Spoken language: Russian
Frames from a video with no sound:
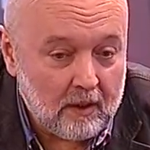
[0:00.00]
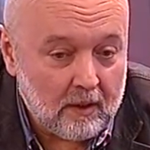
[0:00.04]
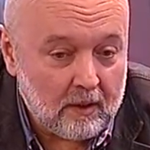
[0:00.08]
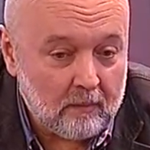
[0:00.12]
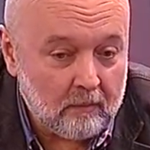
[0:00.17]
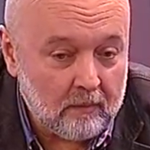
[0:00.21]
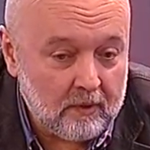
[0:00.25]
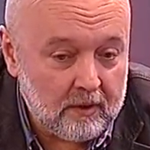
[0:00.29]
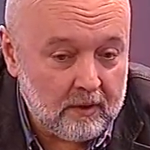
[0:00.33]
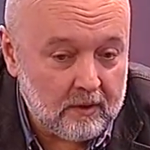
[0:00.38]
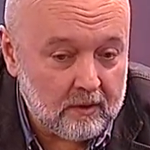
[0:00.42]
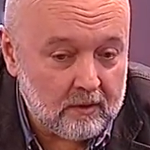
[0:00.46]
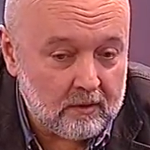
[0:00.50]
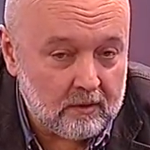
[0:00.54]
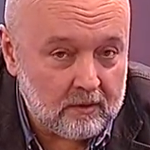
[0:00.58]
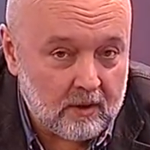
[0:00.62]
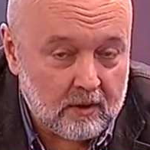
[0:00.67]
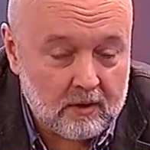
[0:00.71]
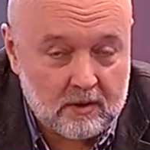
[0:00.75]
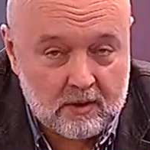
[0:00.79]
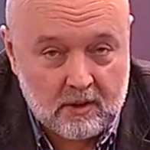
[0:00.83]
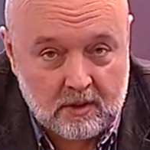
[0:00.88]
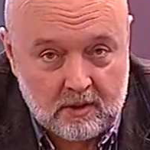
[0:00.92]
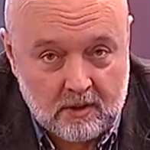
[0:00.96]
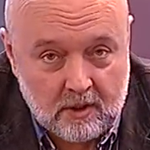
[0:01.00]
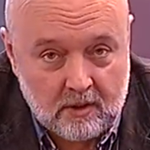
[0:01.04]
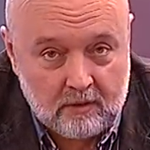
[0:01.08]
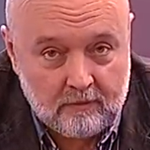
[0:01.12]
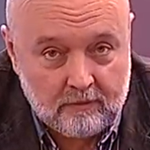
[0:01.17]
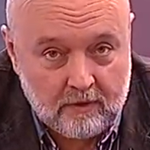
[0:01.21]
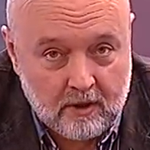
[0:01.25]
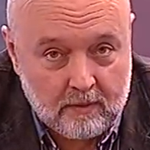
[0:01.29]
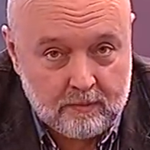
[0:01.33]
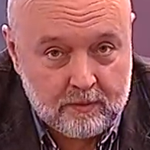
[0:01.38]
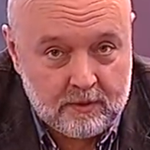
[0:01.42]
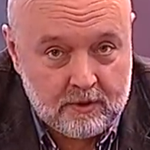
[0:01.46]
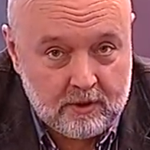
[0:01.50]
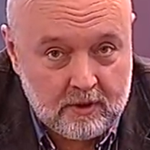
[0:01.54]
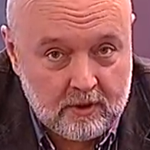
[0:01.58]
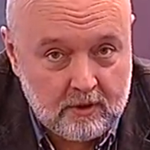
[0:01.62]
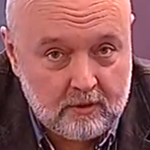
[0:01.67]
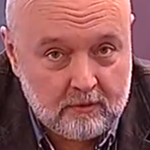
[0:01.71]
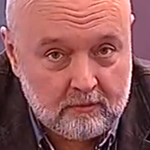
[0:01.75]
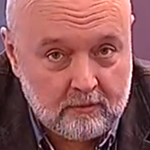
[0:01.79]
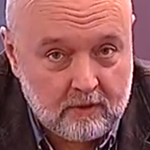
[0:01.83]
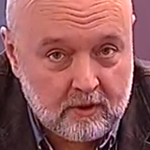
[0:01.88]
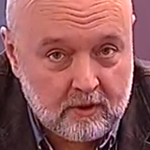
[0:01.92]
Мы, надо сказать, в РАПСИ, в